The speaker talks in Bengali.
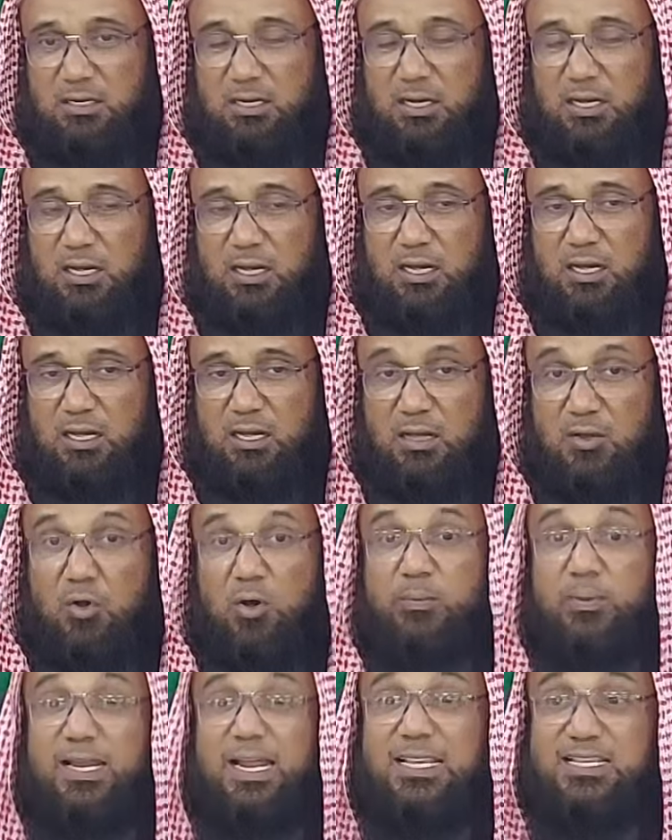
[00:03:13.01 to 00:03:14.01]
হ্যাঁ
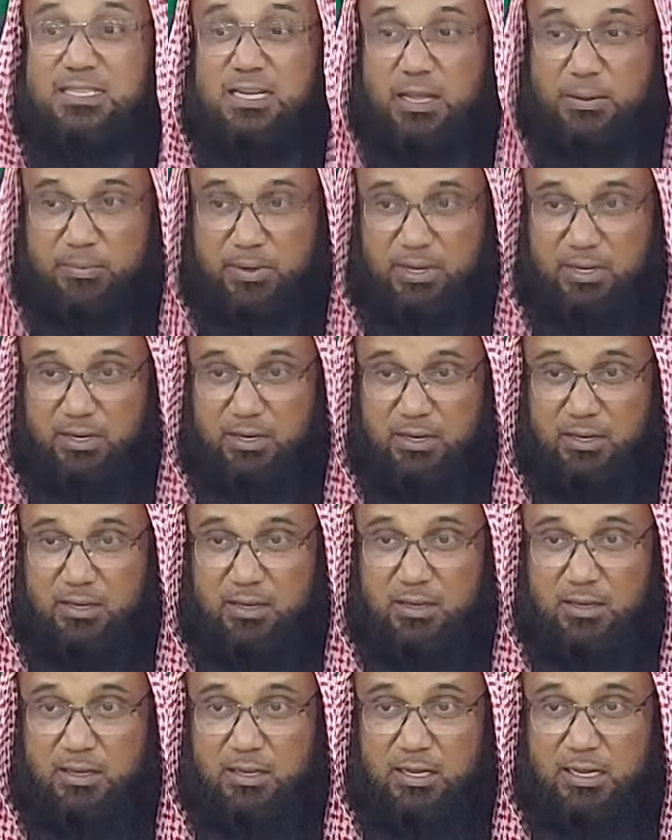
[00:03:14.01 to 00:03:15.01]
কবিরাজ নামে
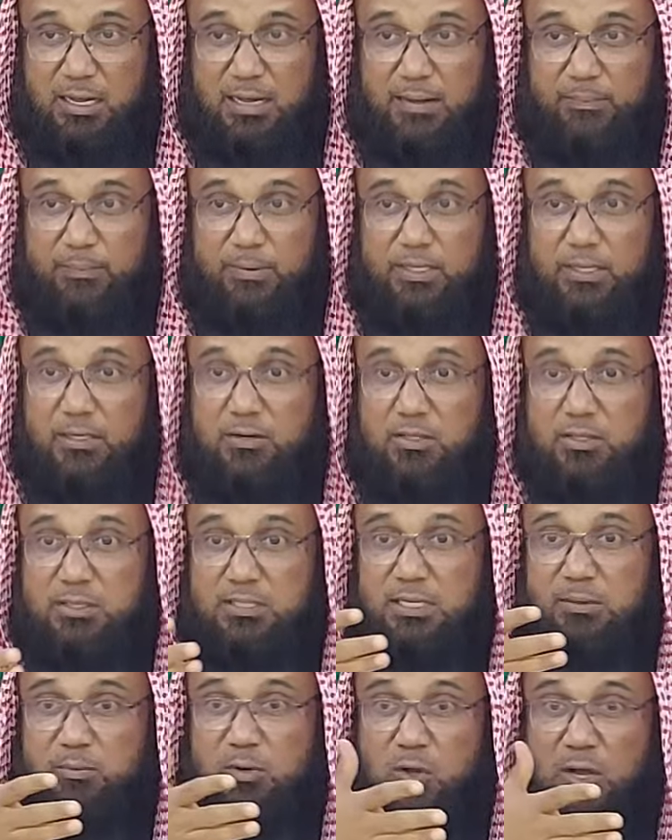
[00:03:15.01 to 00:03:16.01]
হ্যাঁ আপনাদের ওই
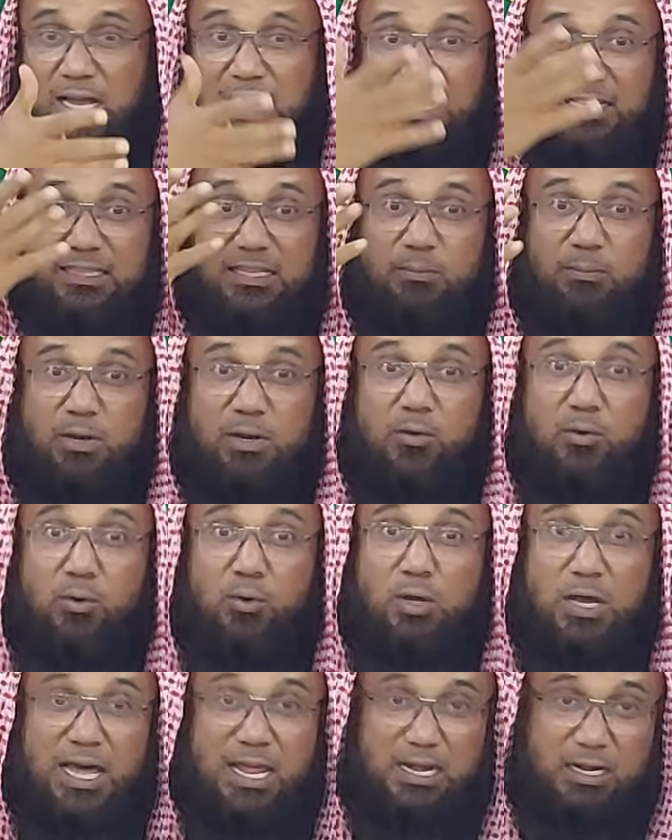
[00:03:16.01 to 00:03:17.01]
যে নোয়াখালীর দিকে বলে
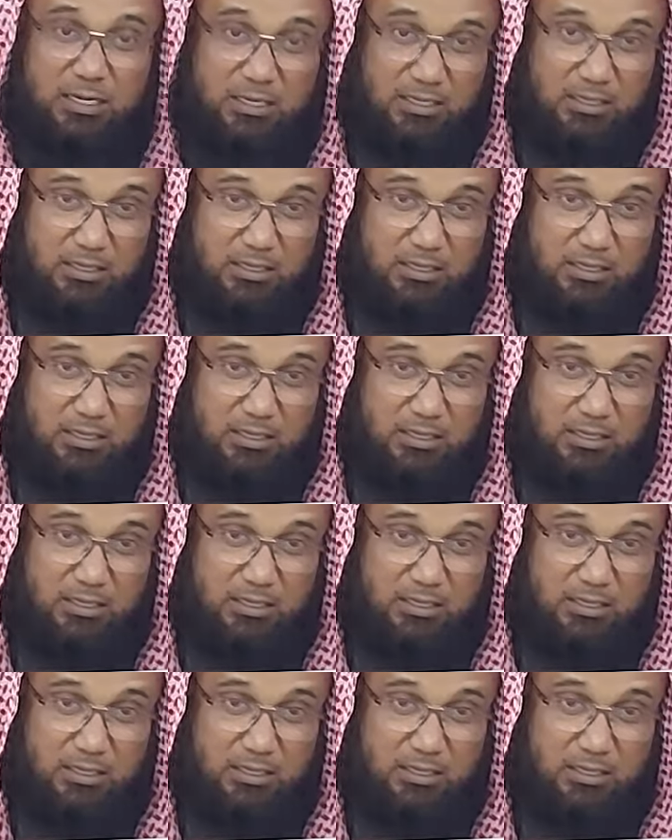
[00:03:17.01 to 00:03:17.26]
খুনকার